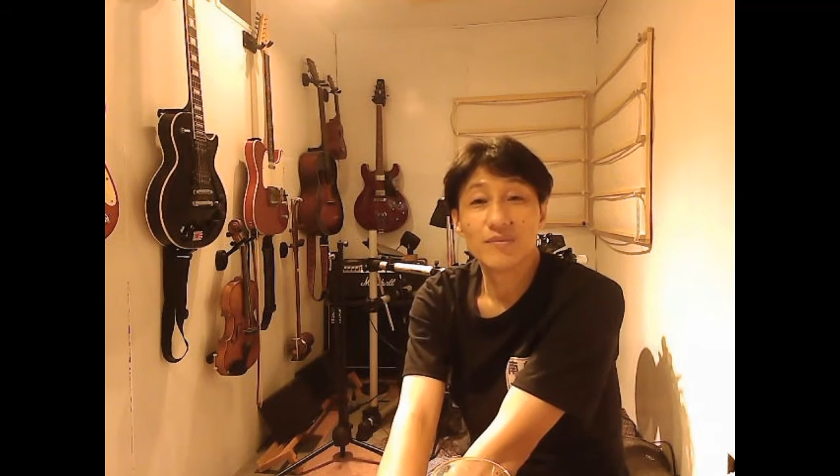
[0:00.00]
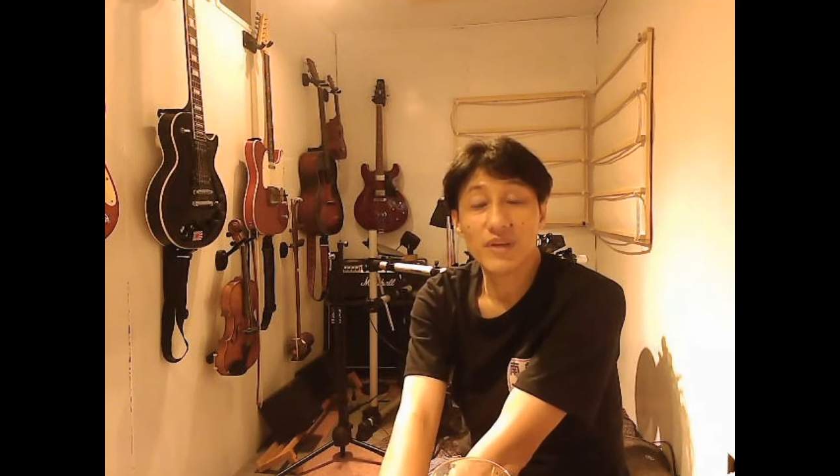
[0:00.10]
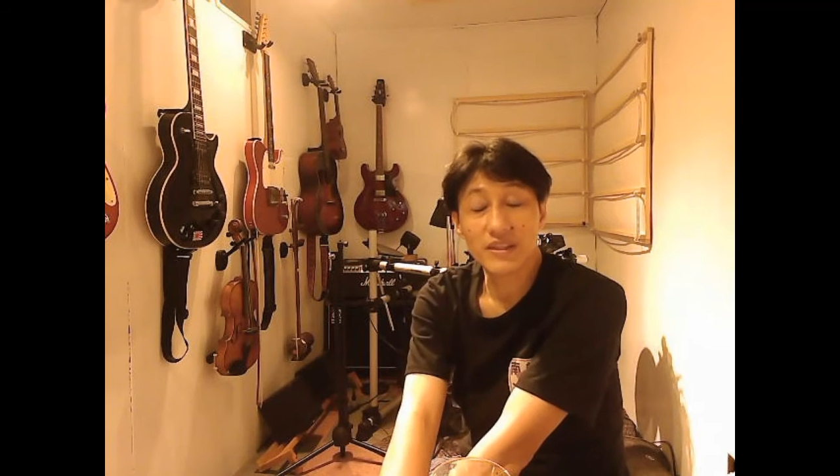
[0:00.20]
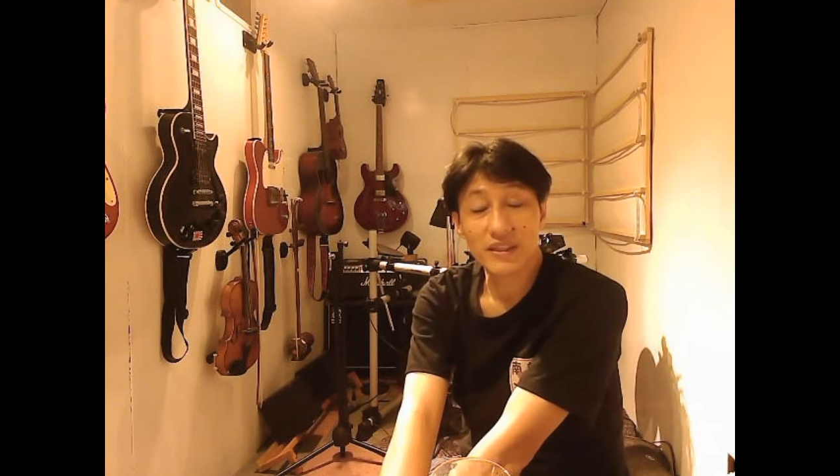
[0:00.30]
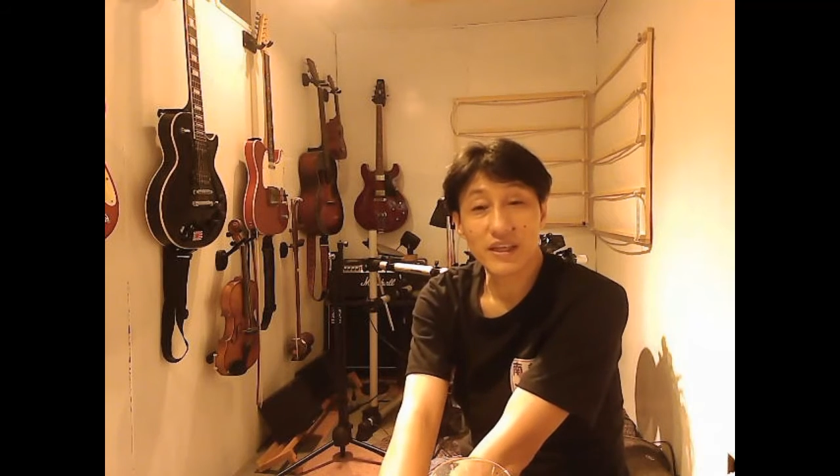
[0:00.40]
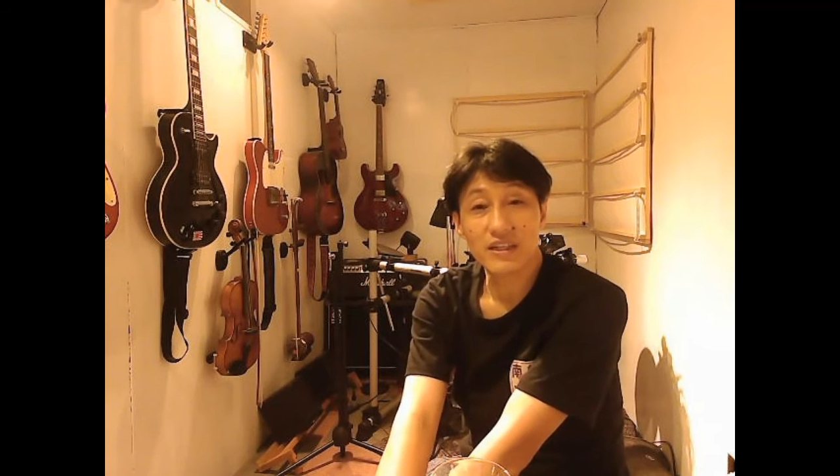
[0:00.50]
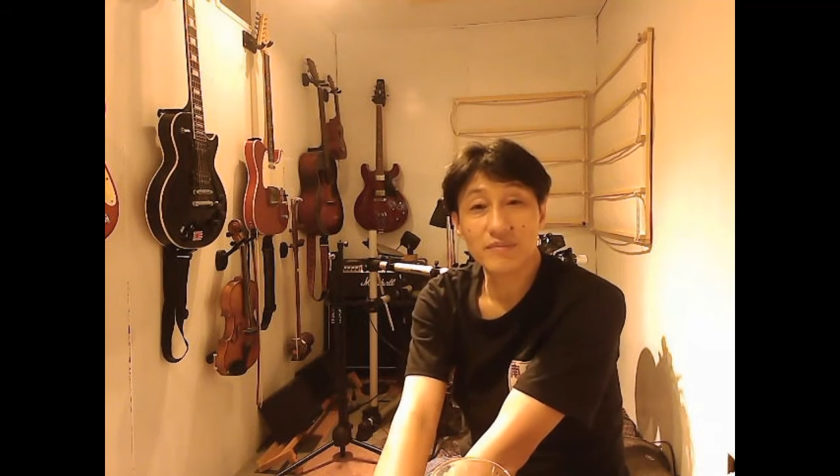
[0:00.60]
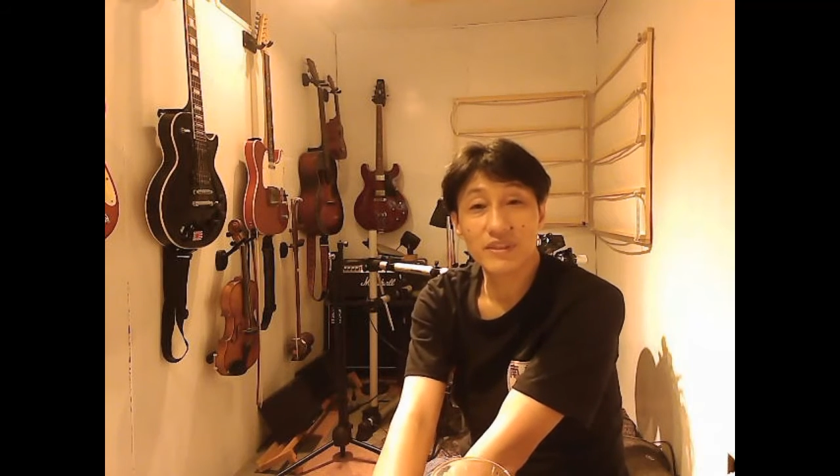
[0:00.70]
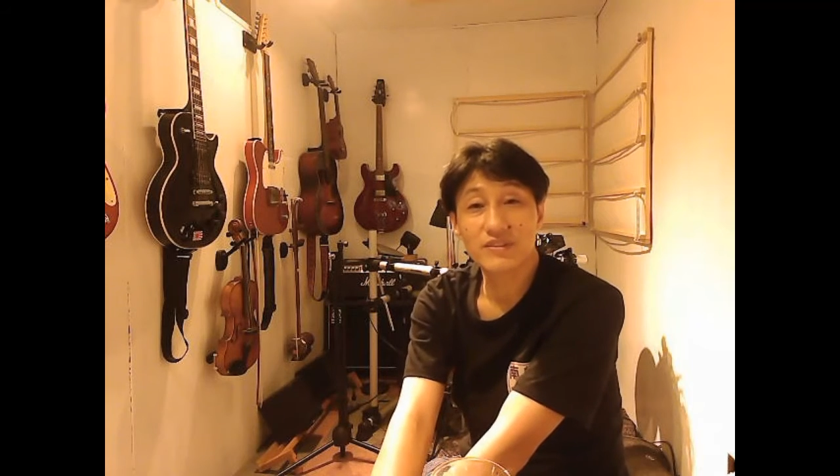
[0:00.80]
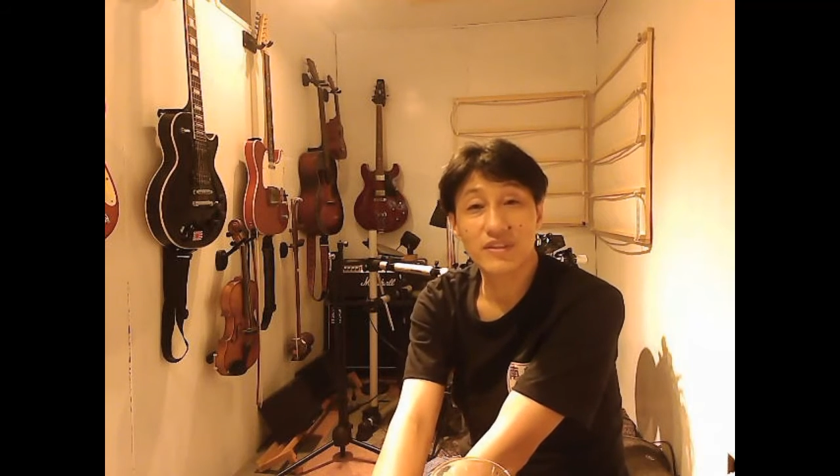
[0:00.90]
ベータでやり
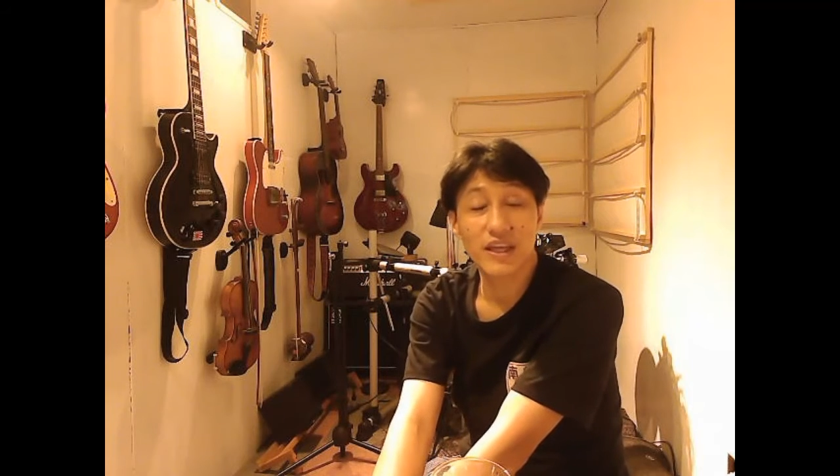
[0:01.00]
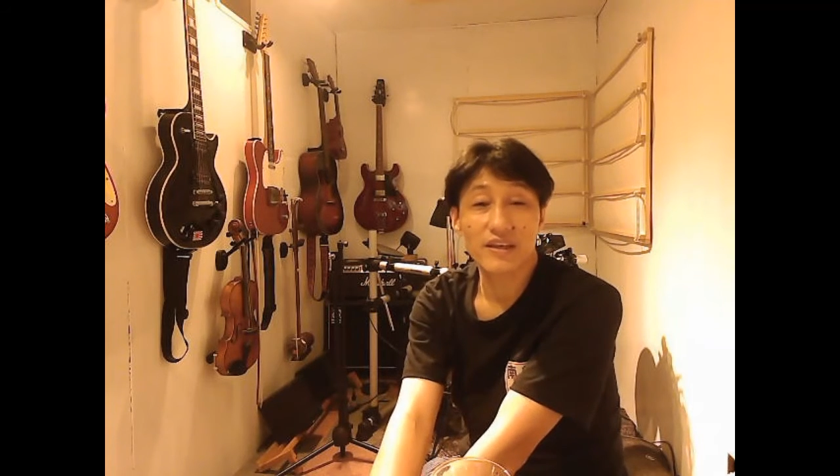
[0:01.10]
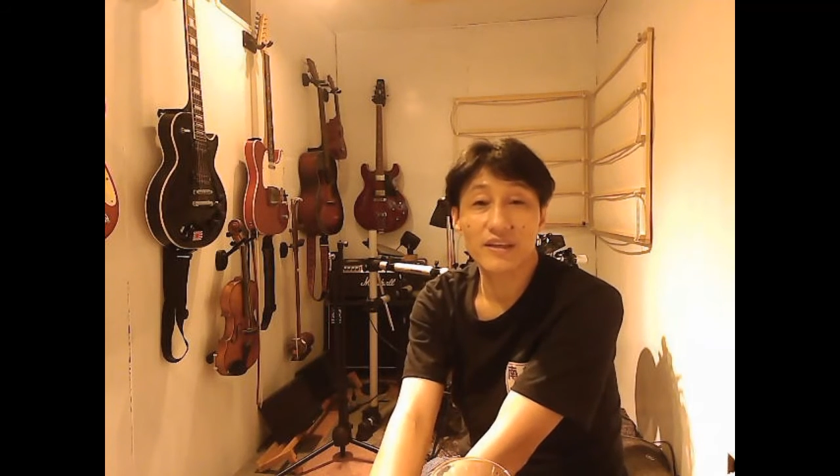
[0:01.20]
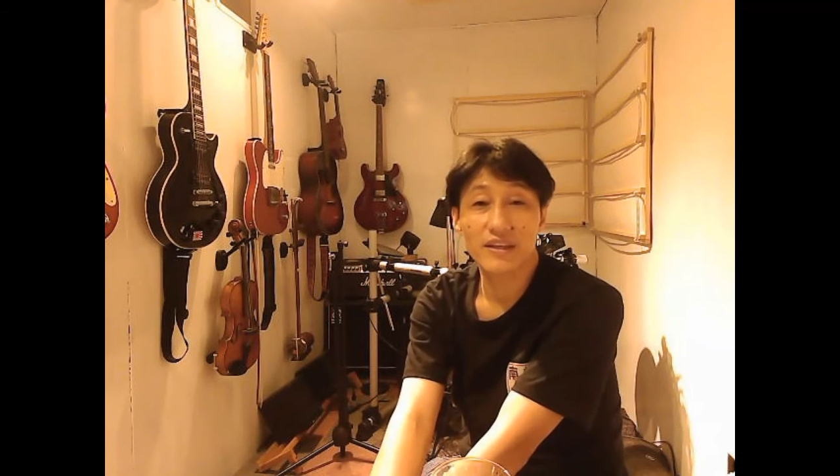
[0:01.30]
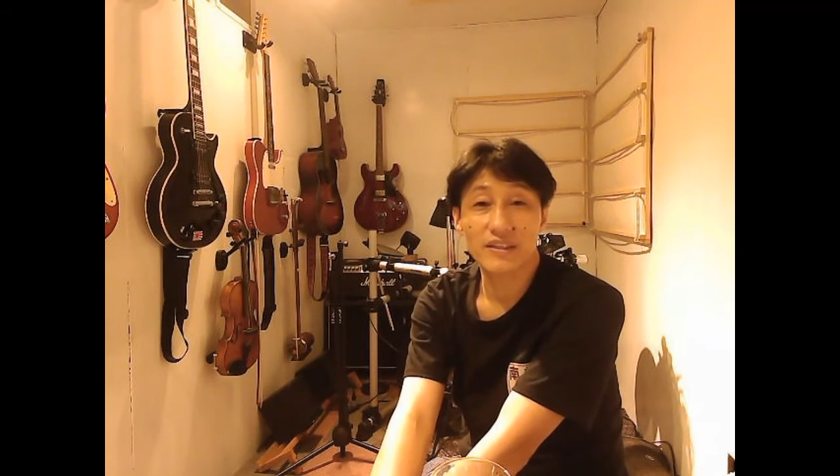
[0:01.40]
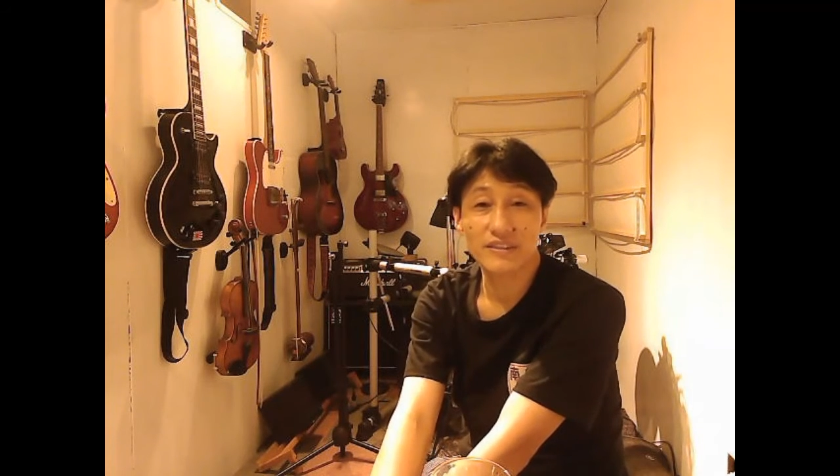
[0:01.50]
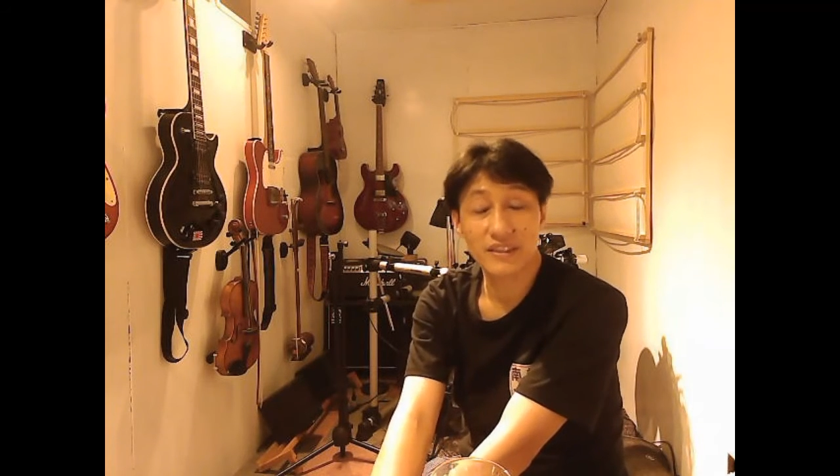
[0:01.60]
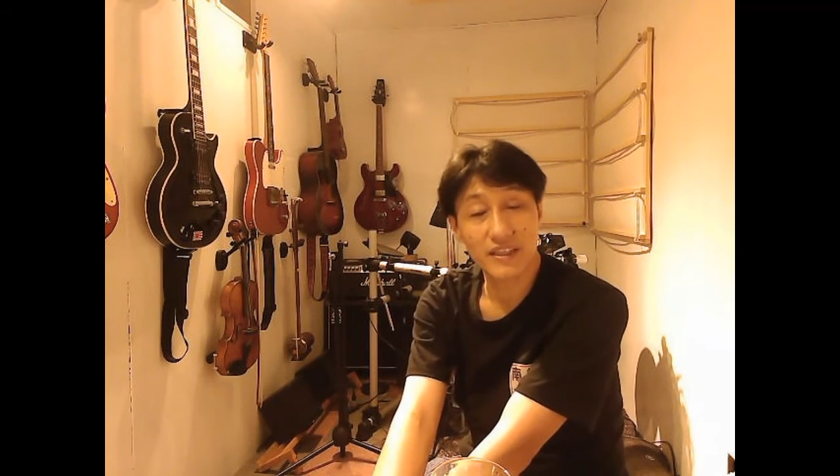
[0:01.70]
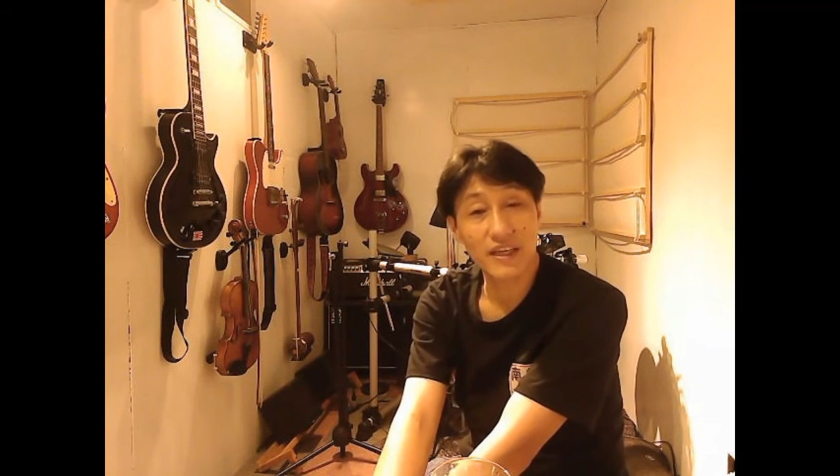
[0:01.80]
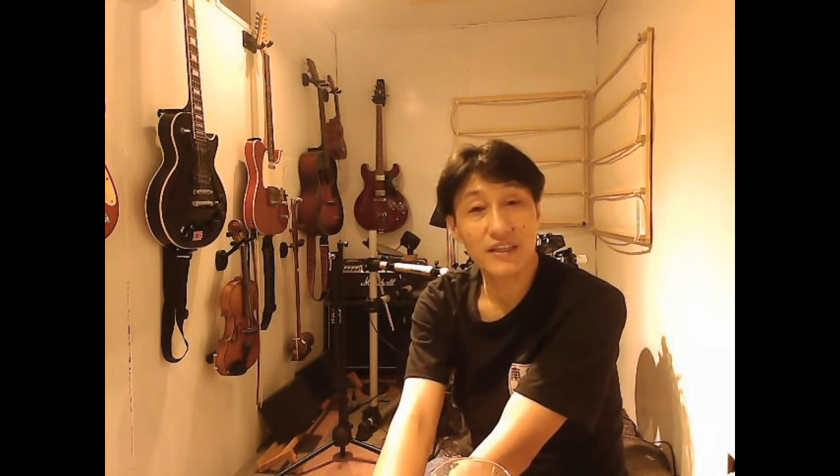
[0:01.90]
ますので、えー、ぜ
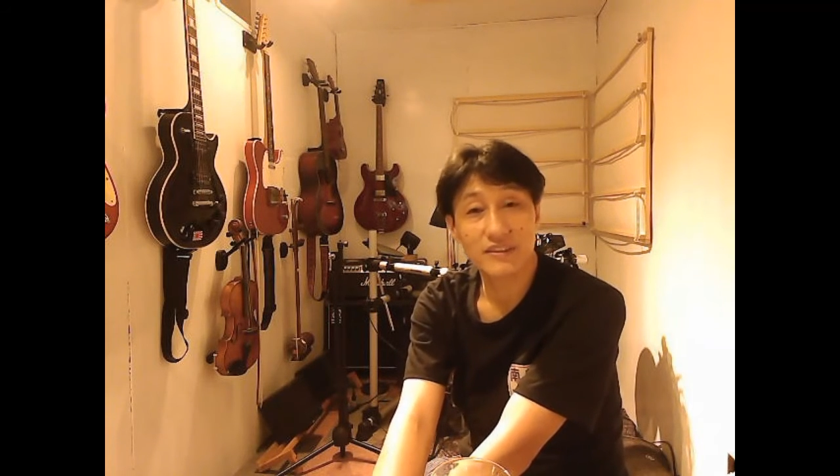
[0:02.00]
ひね、